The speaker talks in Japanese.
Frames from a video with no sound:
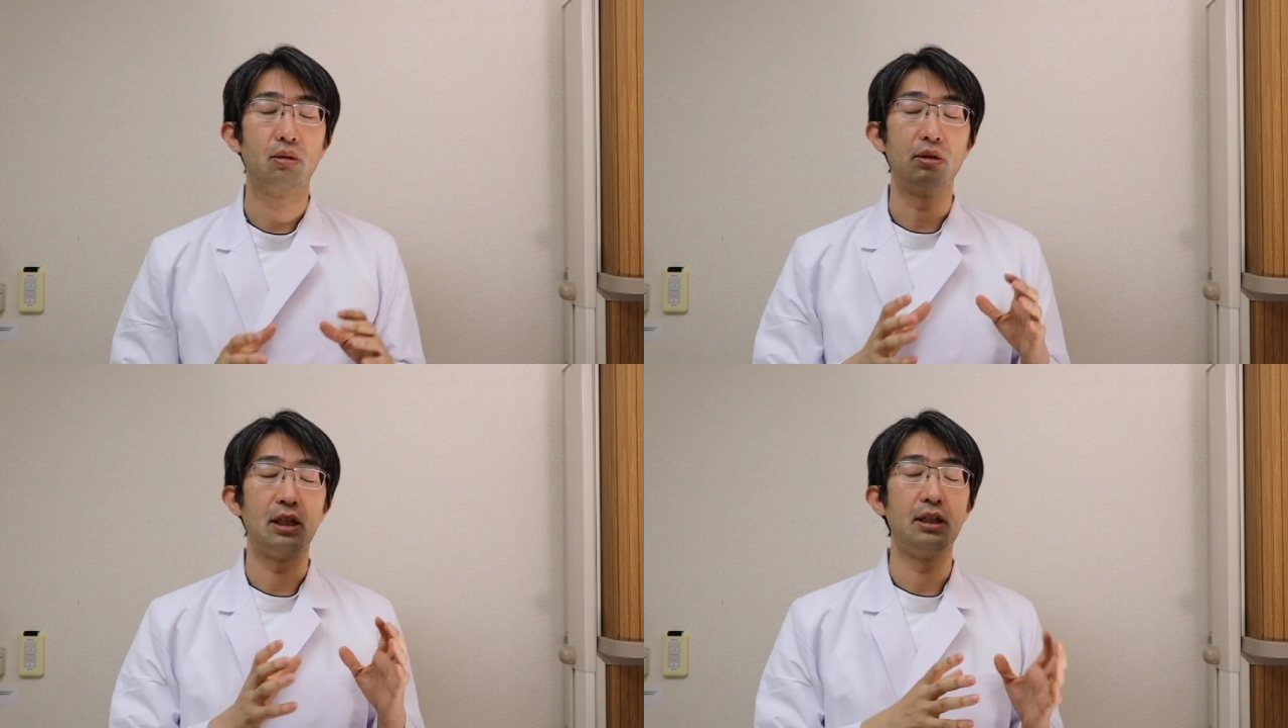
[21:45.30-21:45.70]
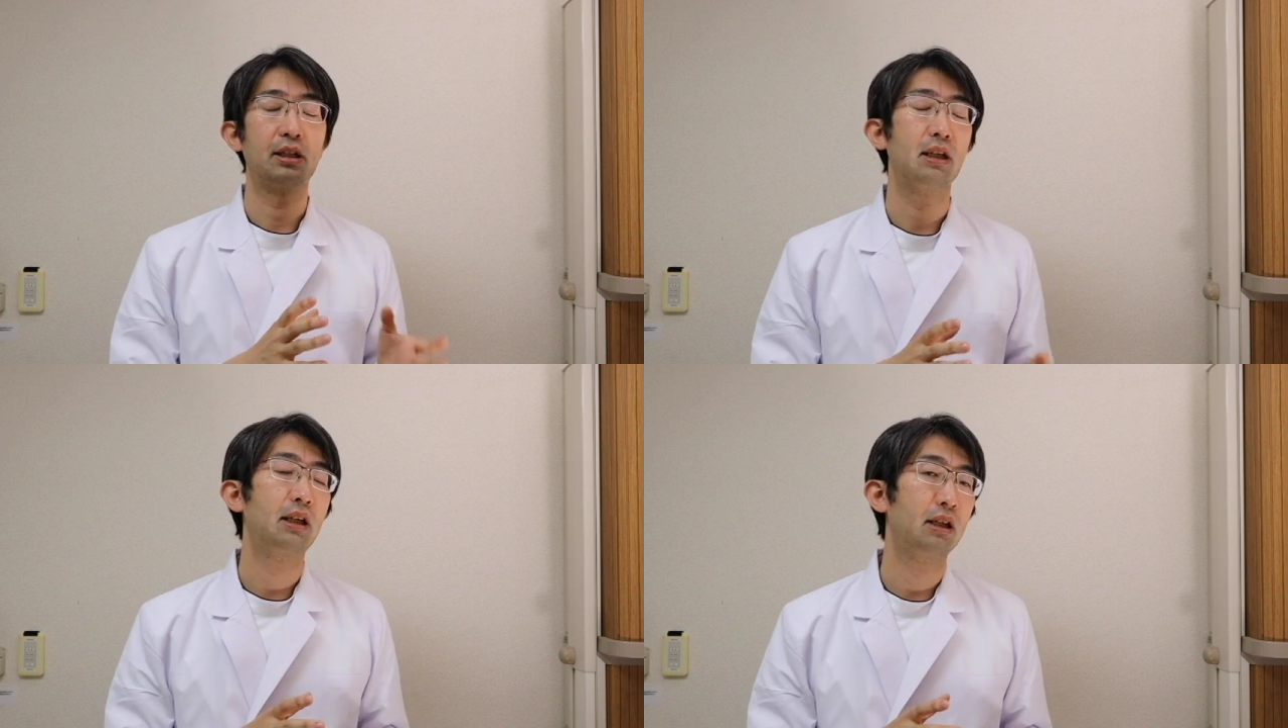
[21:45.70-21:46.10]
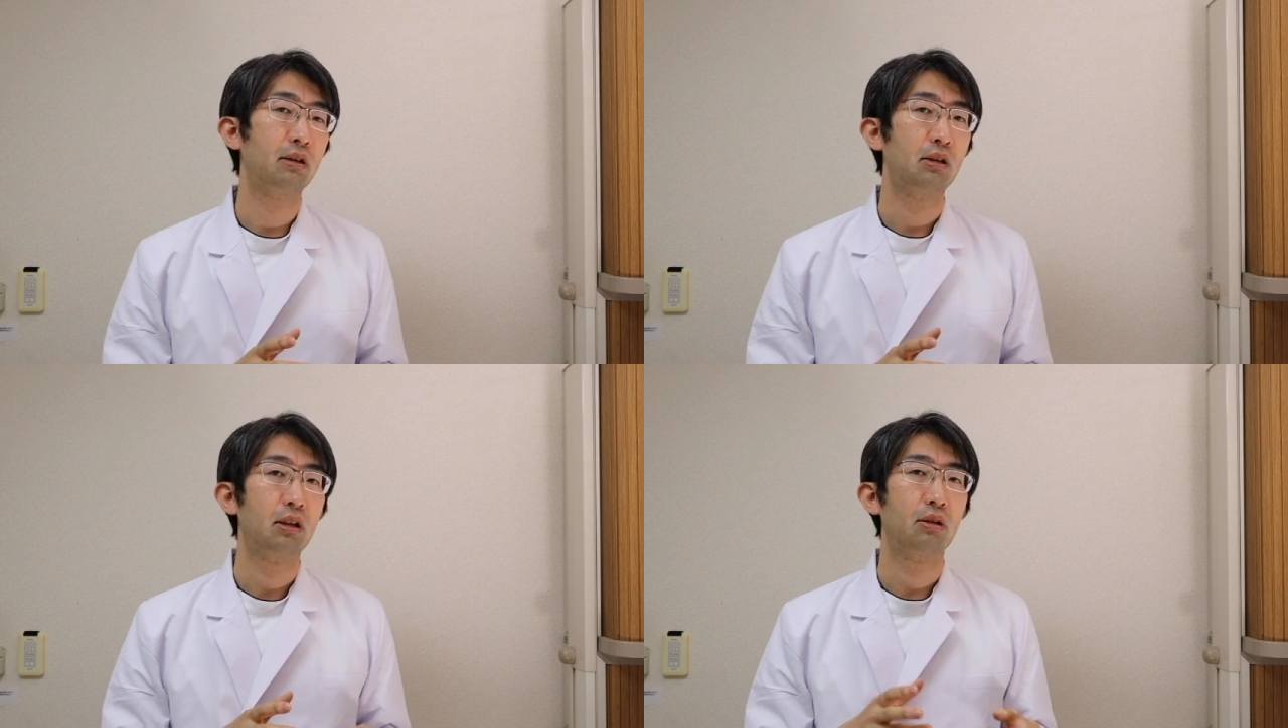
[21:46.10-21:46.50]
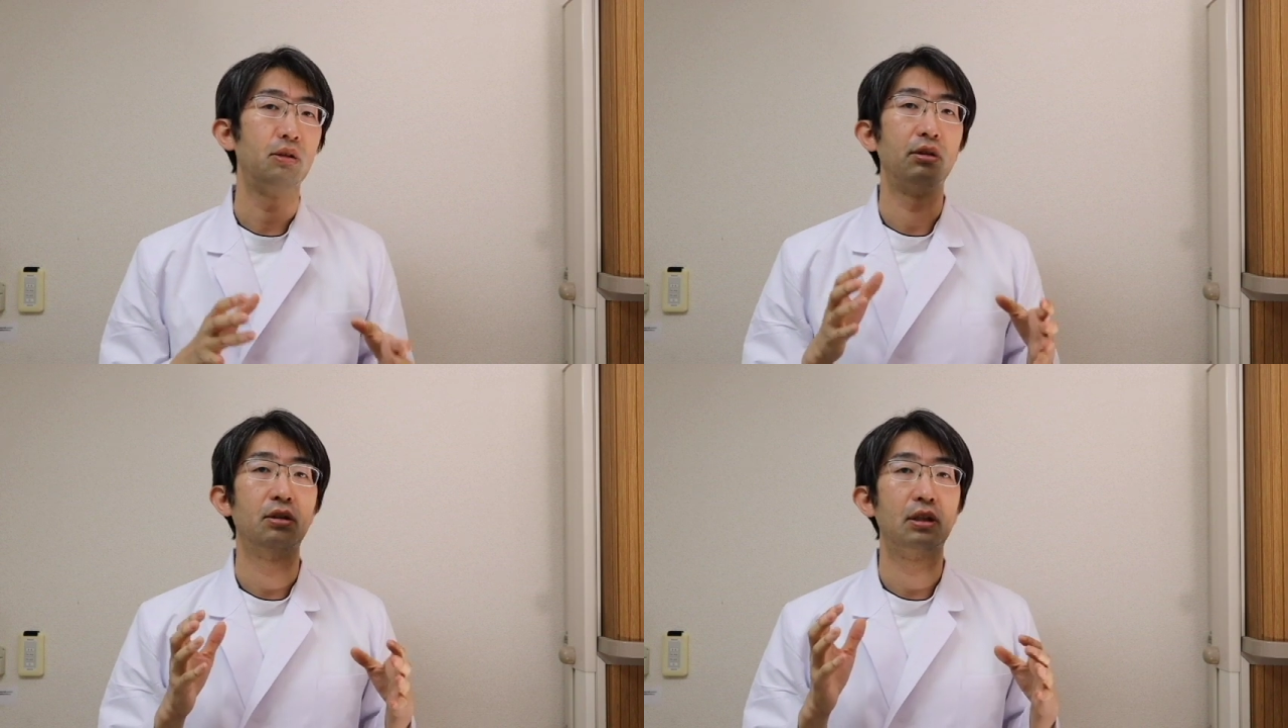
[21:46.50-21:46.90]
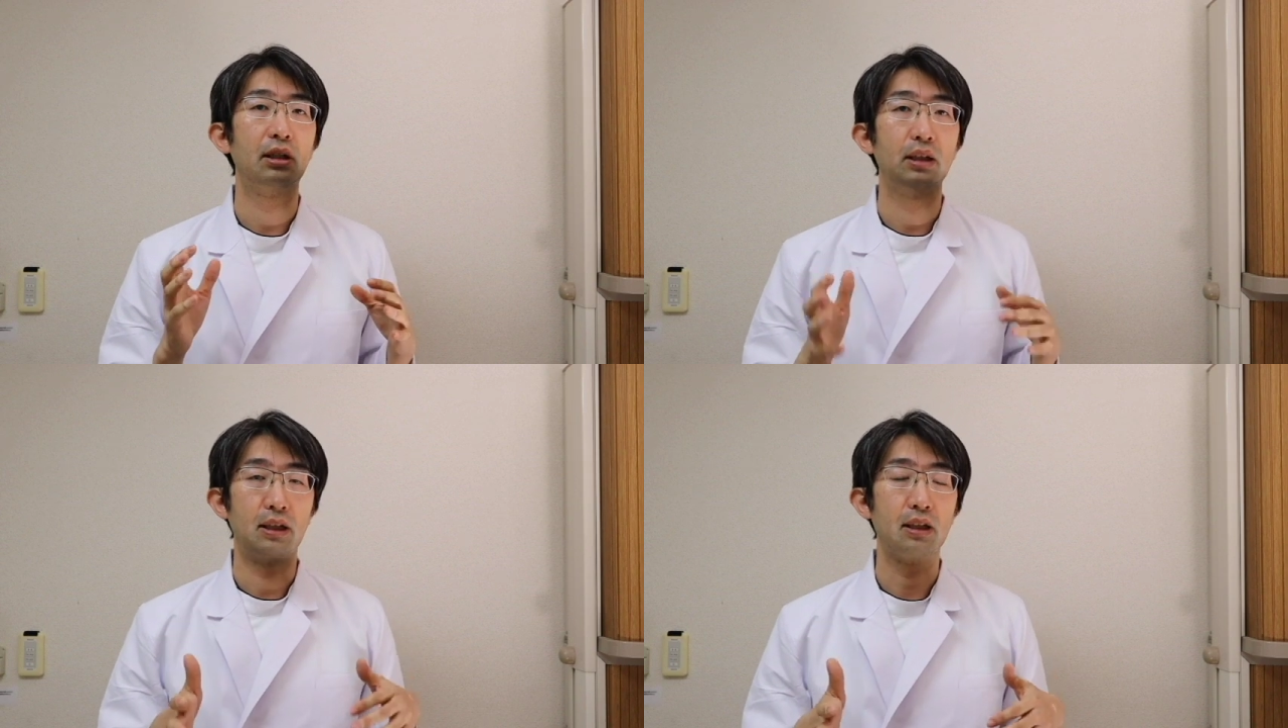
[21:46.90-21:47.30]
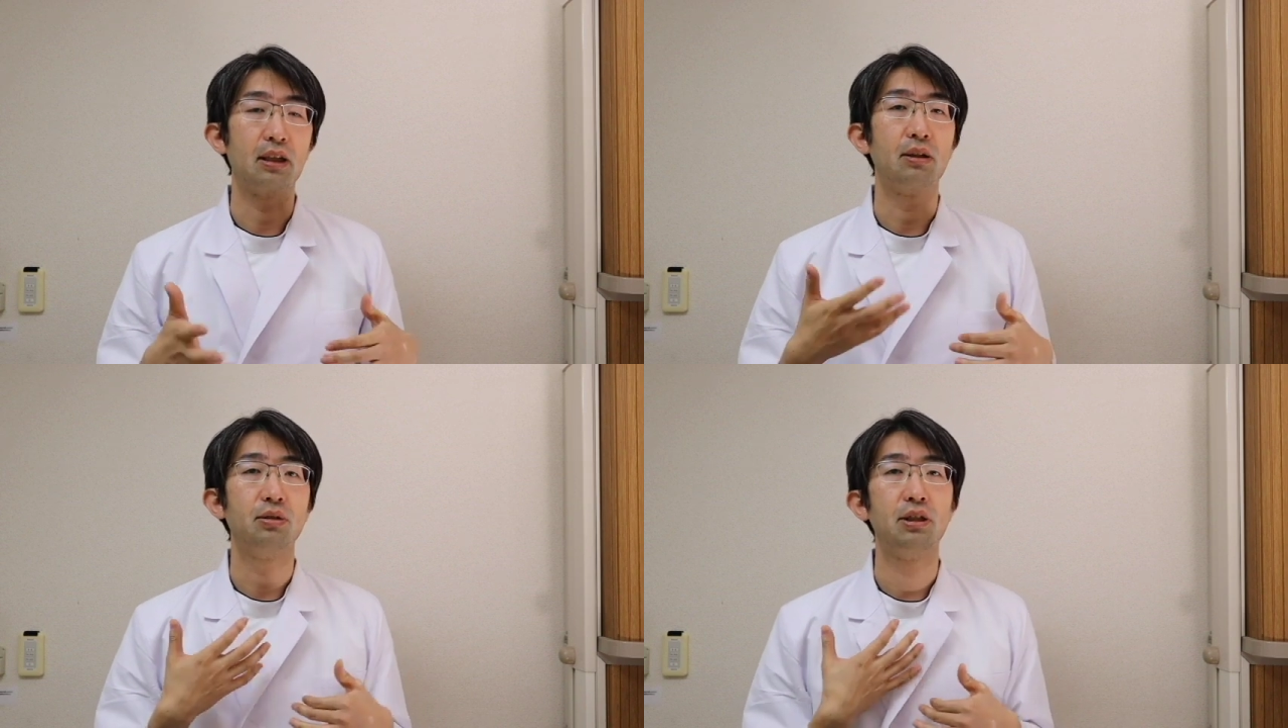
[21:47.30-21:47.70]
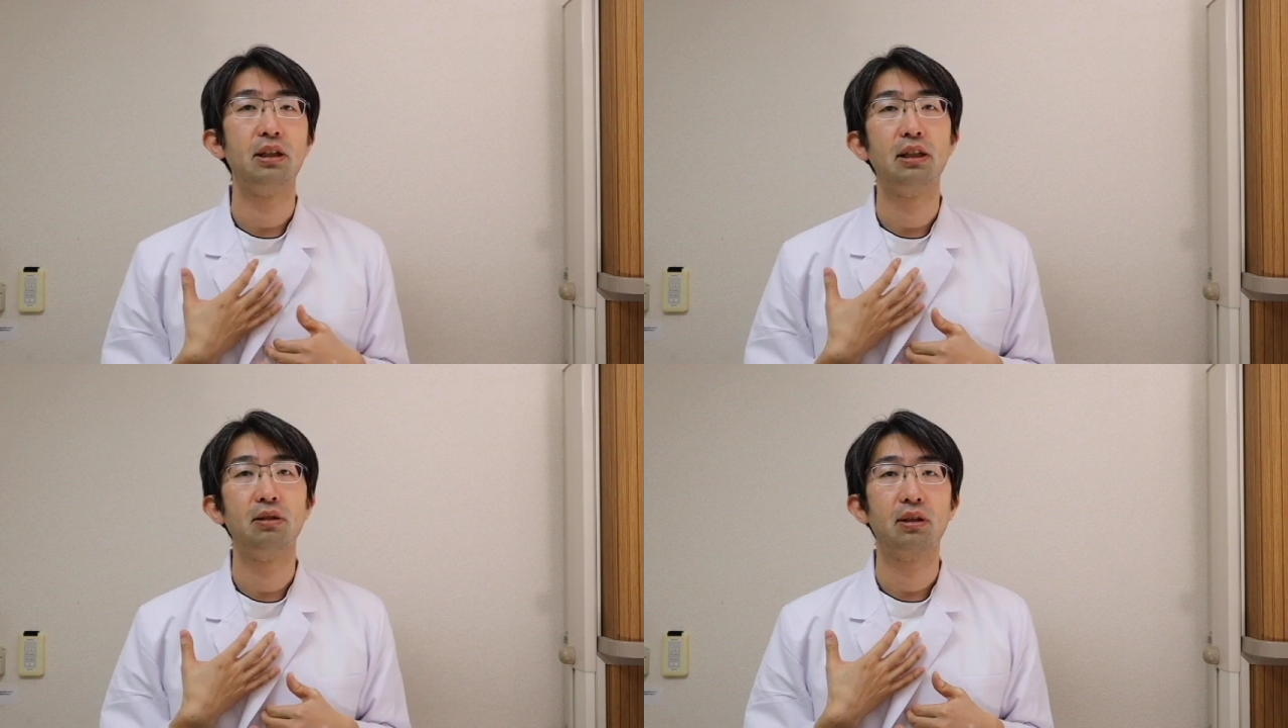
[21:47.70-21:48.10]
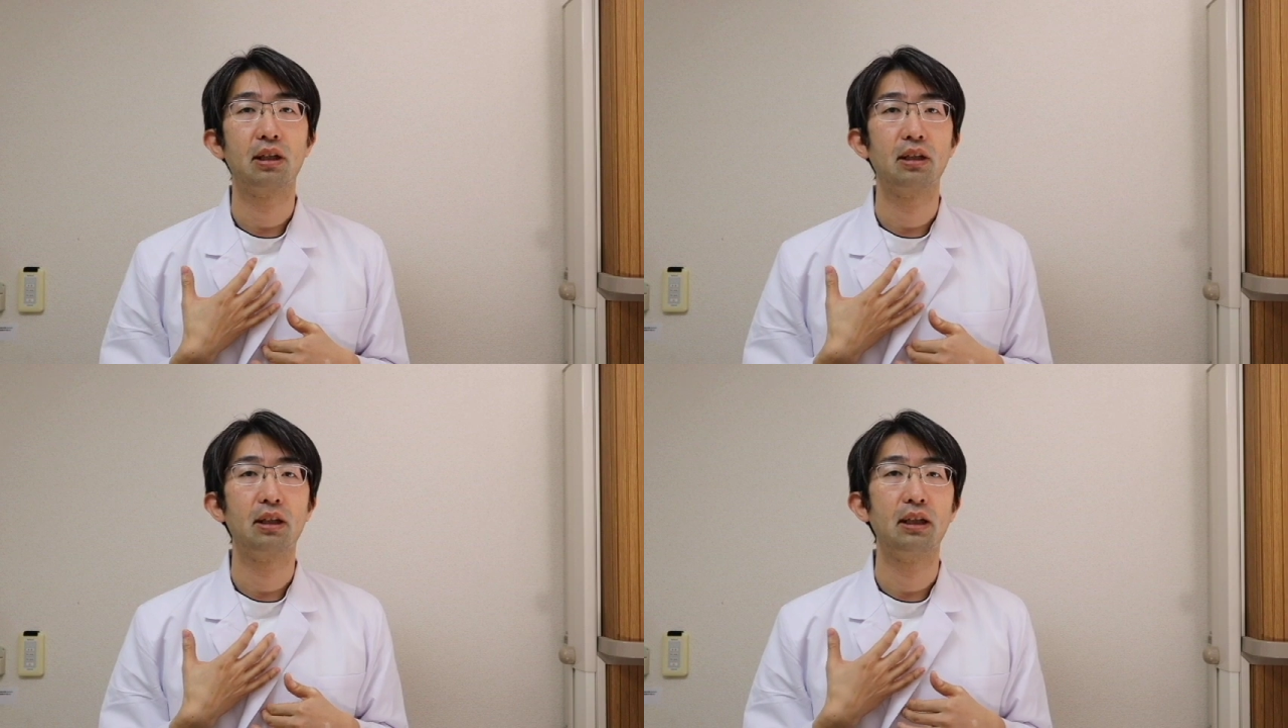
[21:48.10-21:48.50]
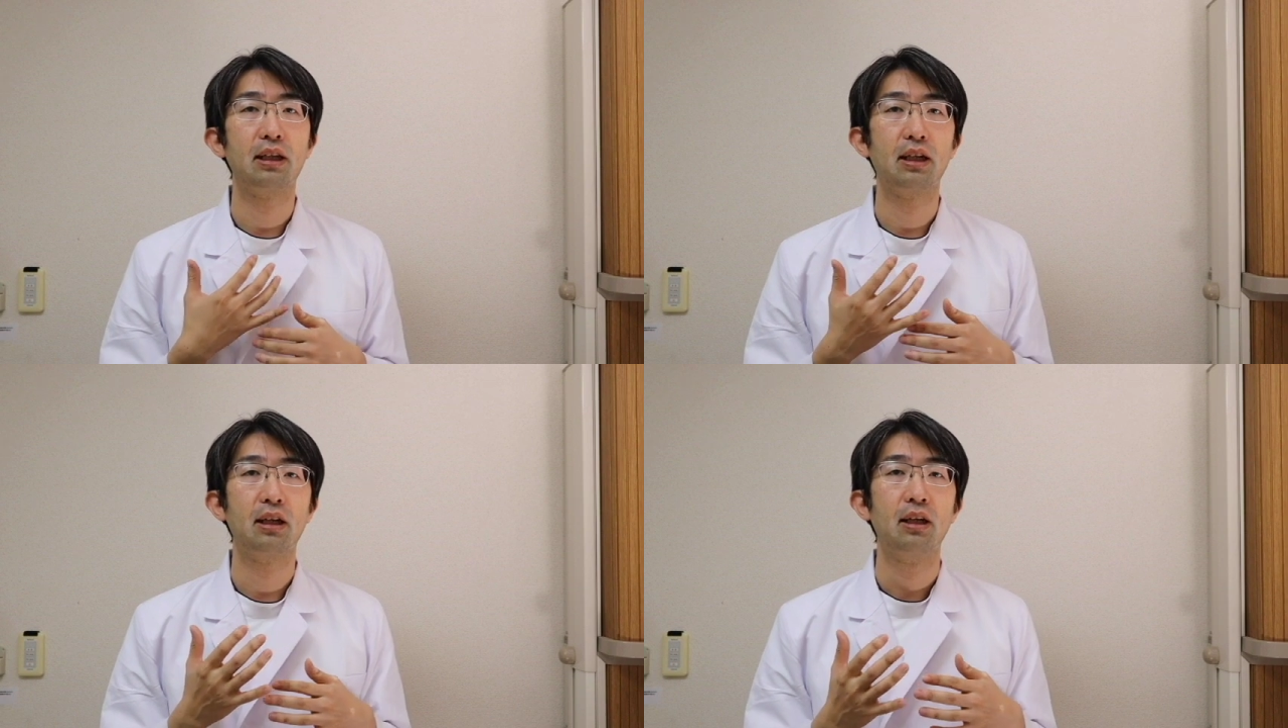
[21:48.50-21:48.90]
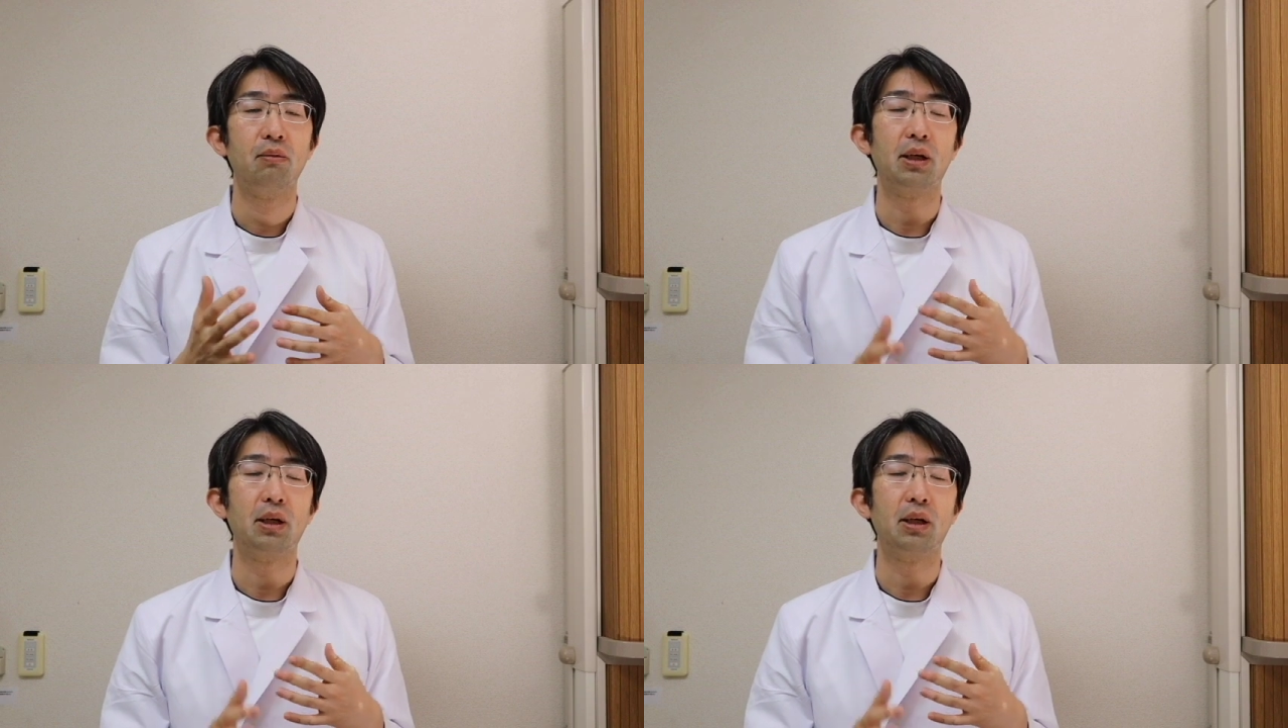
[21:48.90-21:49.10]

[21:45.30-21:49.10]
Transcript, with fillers: 今回に限らずそういう患者さんお知り合いの方がいたら、